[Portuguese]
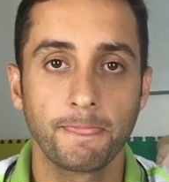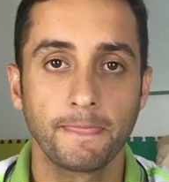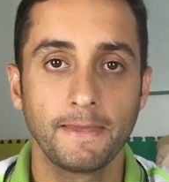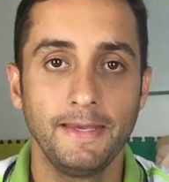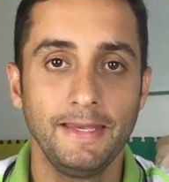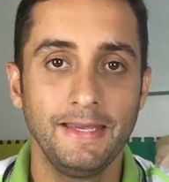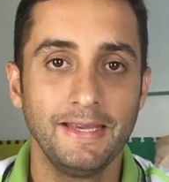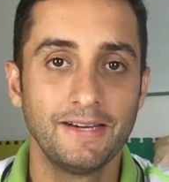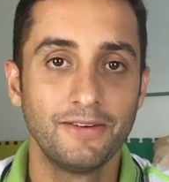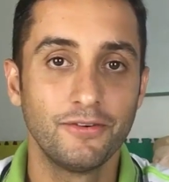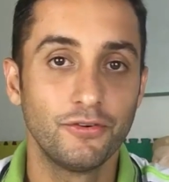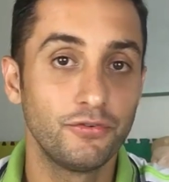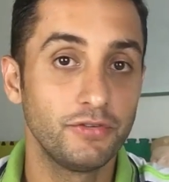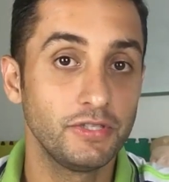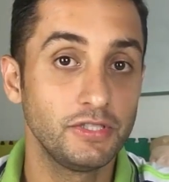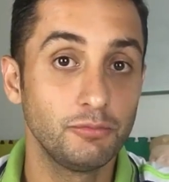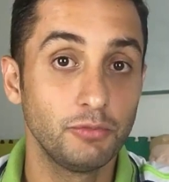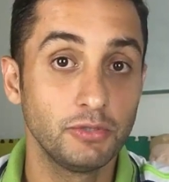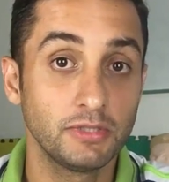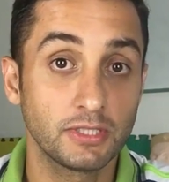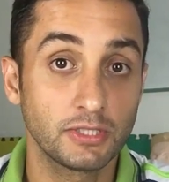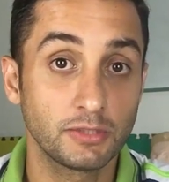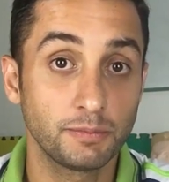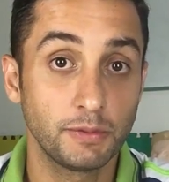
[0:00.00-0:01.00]
e eu ouvi de
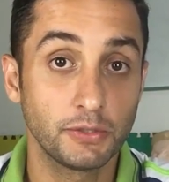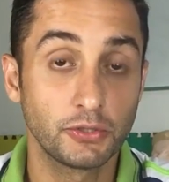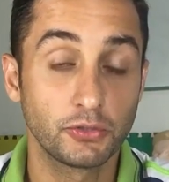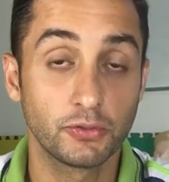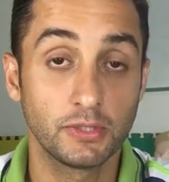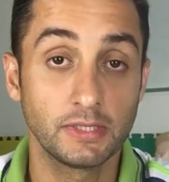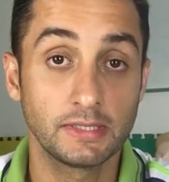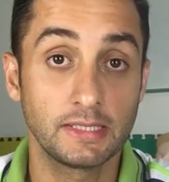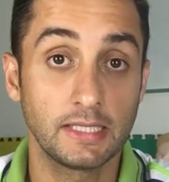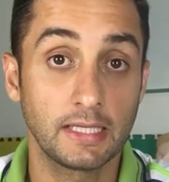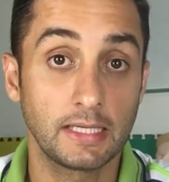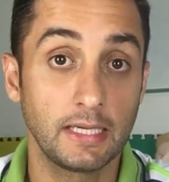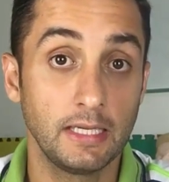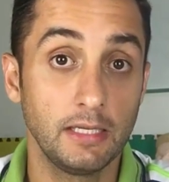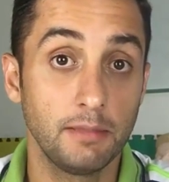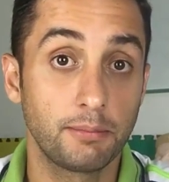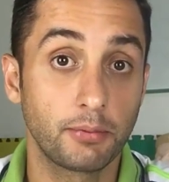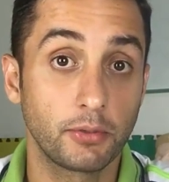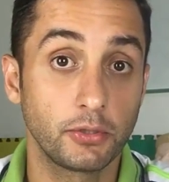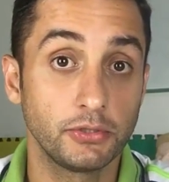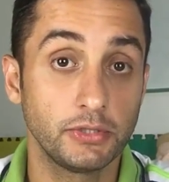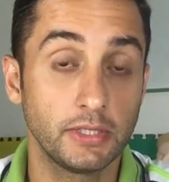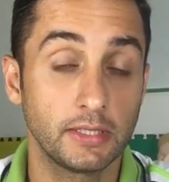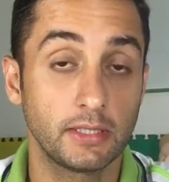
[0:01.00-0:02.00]
muitas pessoas que aquele
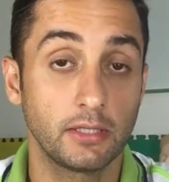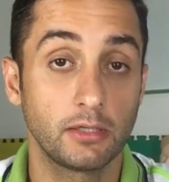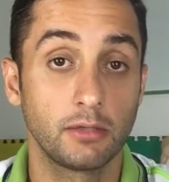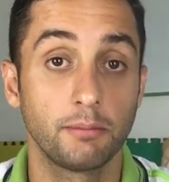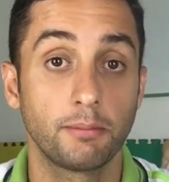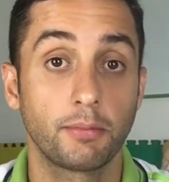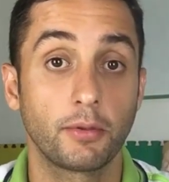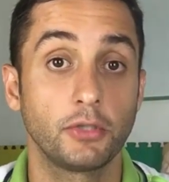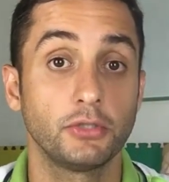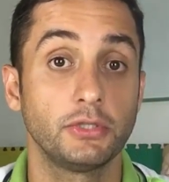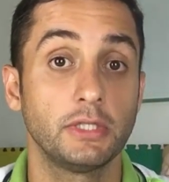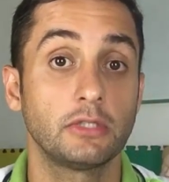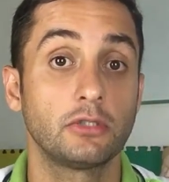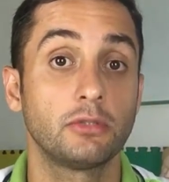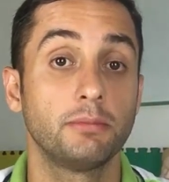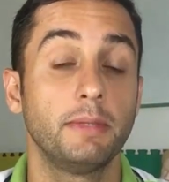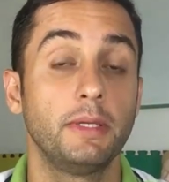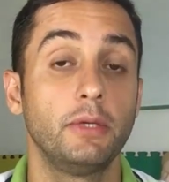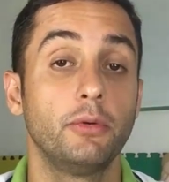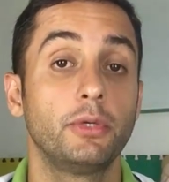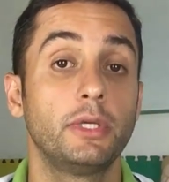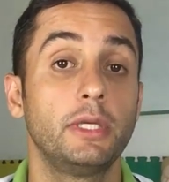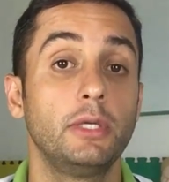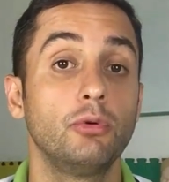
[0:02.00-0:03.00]
projeto era um projeto
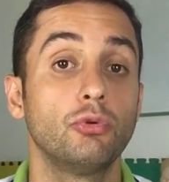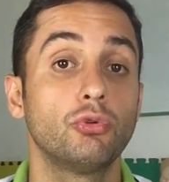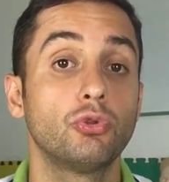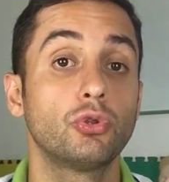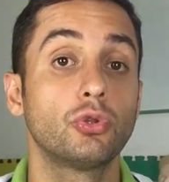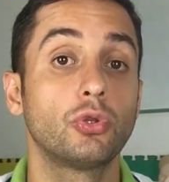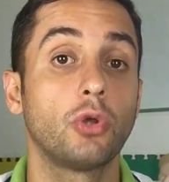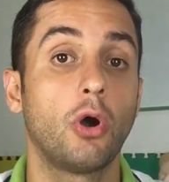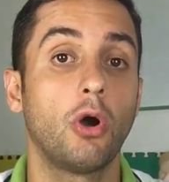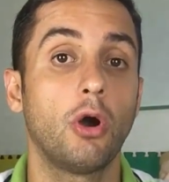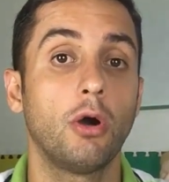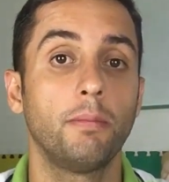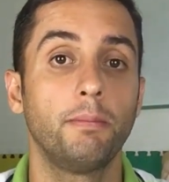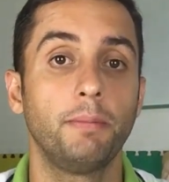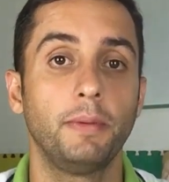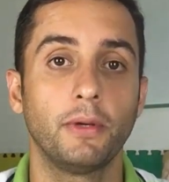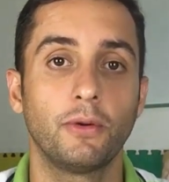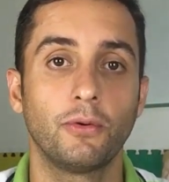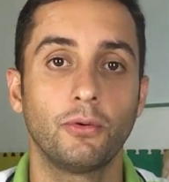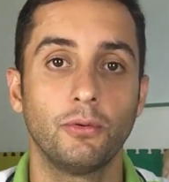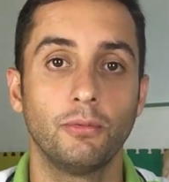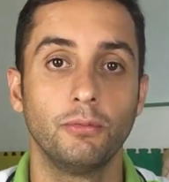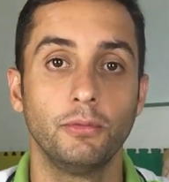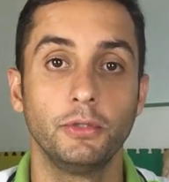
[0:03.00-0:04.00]
meio que
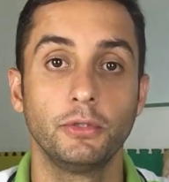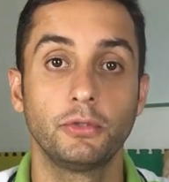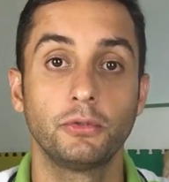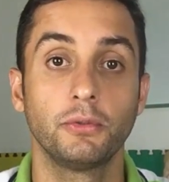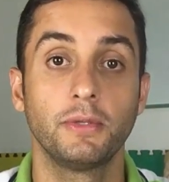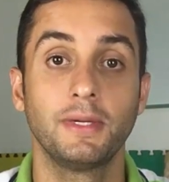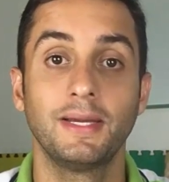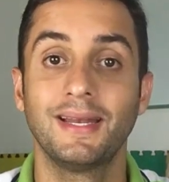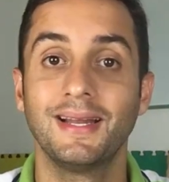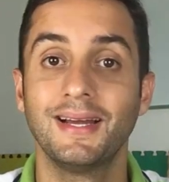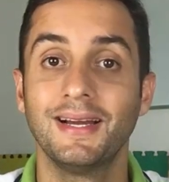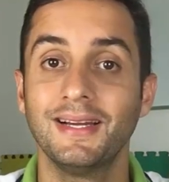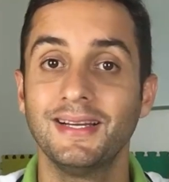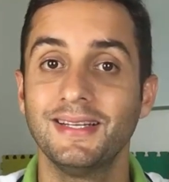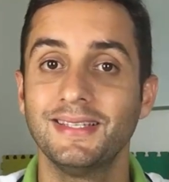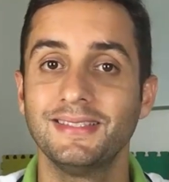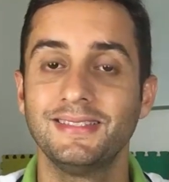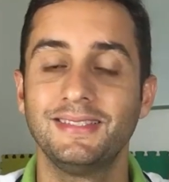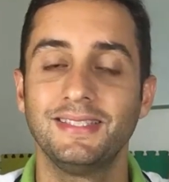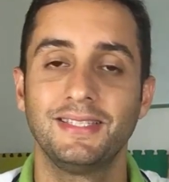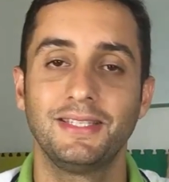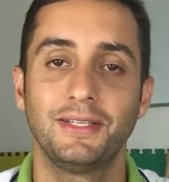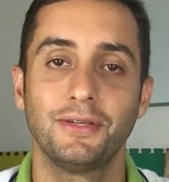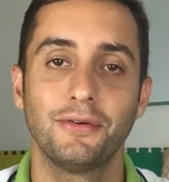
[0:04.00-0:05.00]
utópico, muito
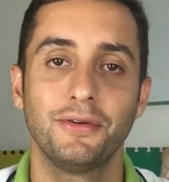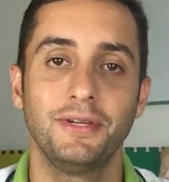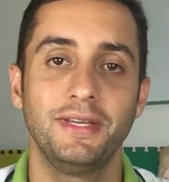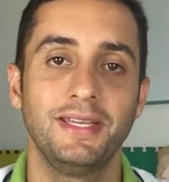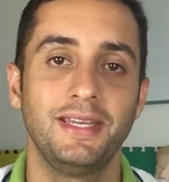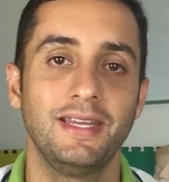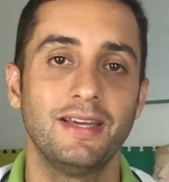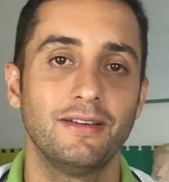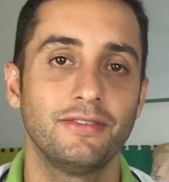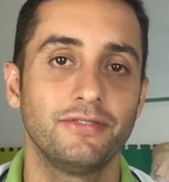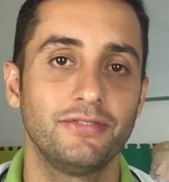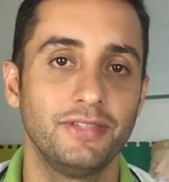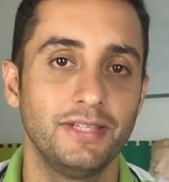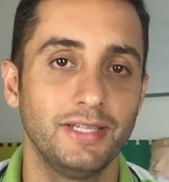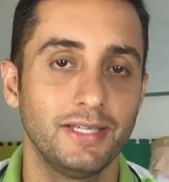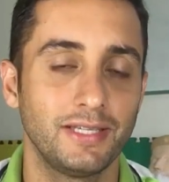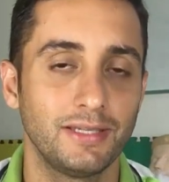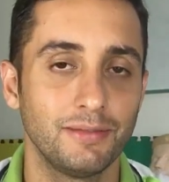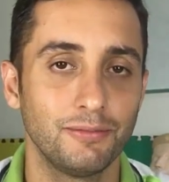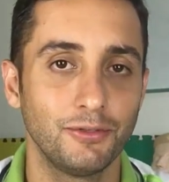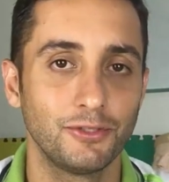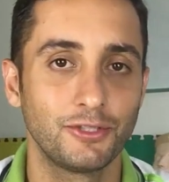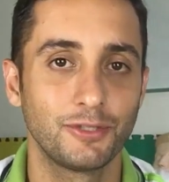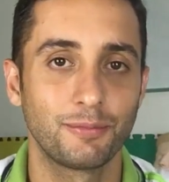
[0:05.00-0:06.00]
grande, que eu iria ver
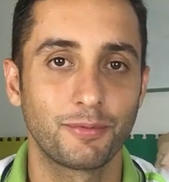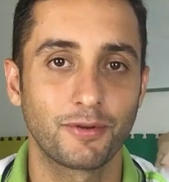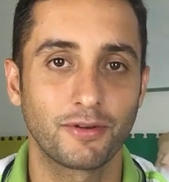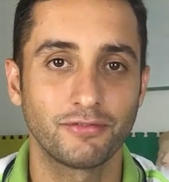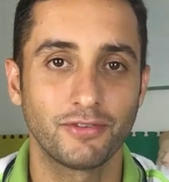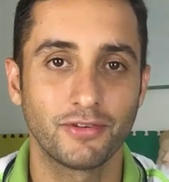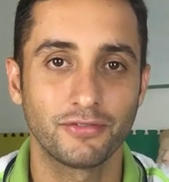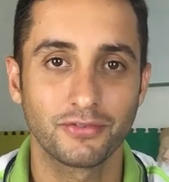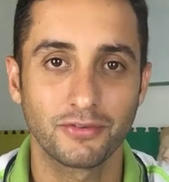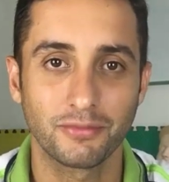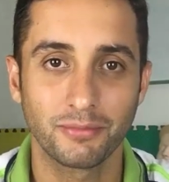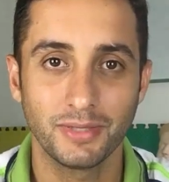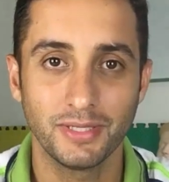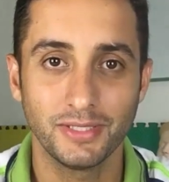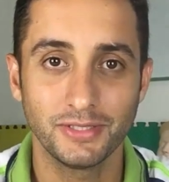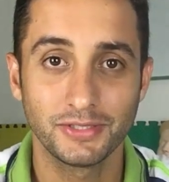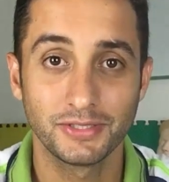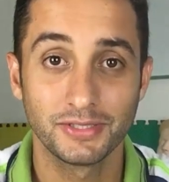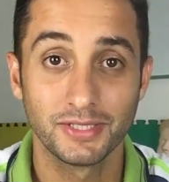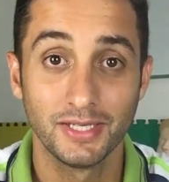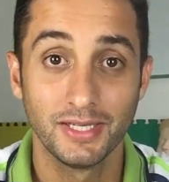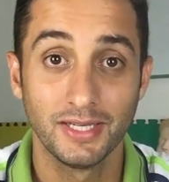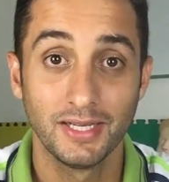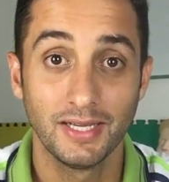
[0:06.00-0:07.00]
que muito
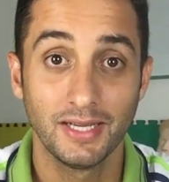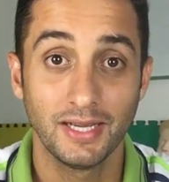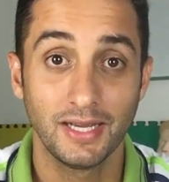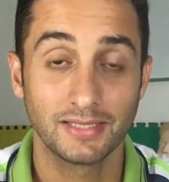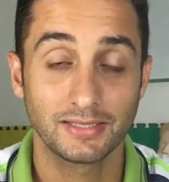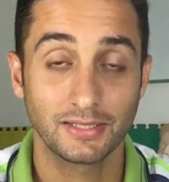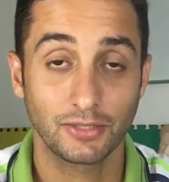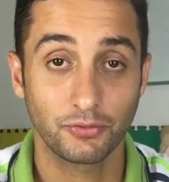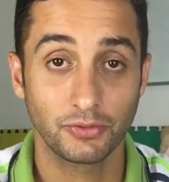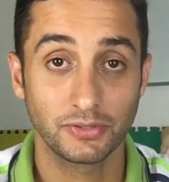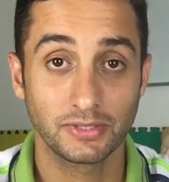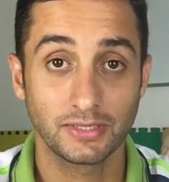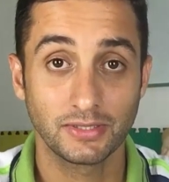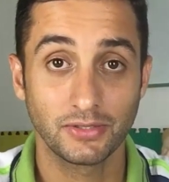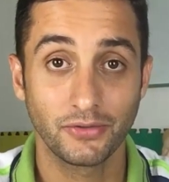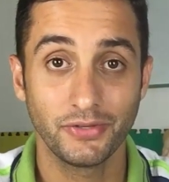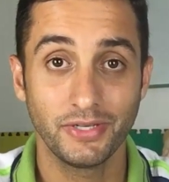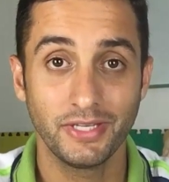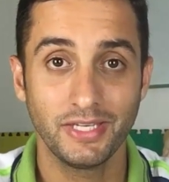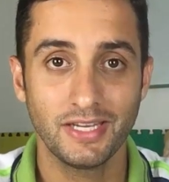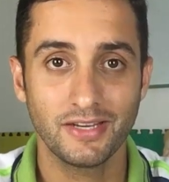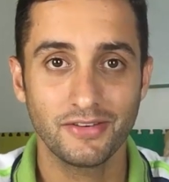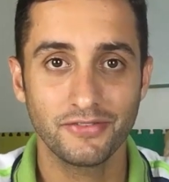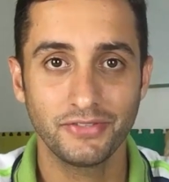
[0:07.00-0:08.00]
provavelmente essa coisa não
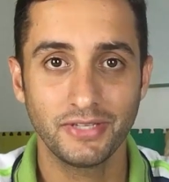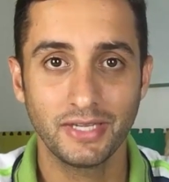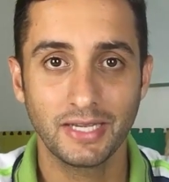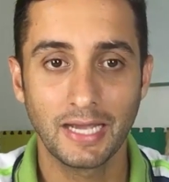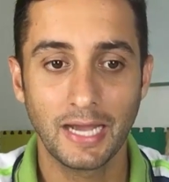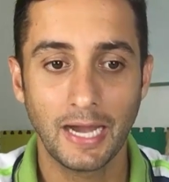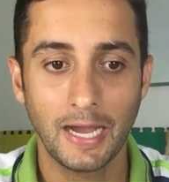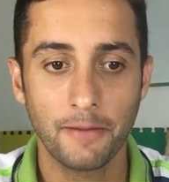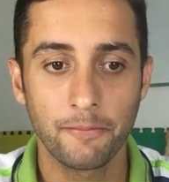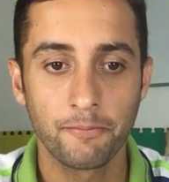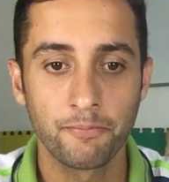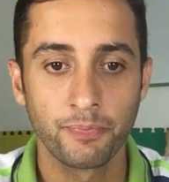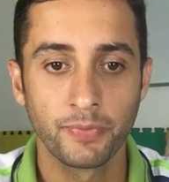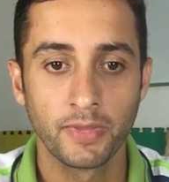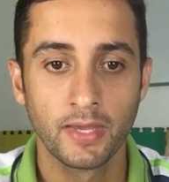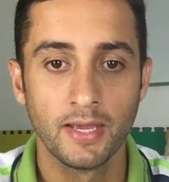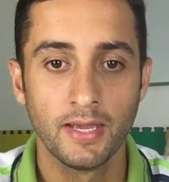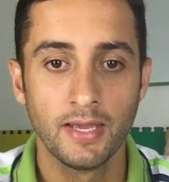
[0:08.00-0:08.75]
iria vingar.